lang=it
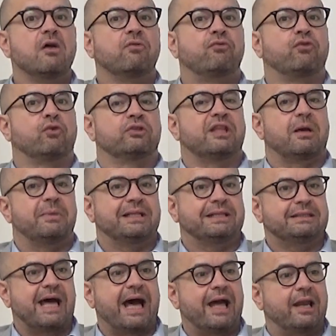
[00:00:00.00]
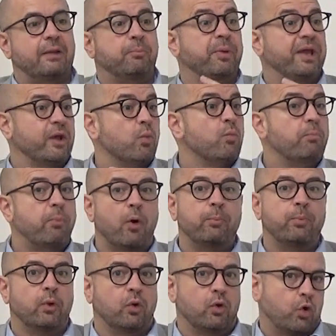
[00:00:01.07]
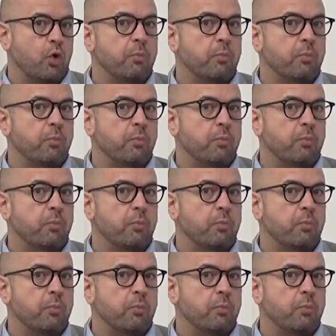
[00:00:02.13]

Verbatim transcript: fondamentale per un popolo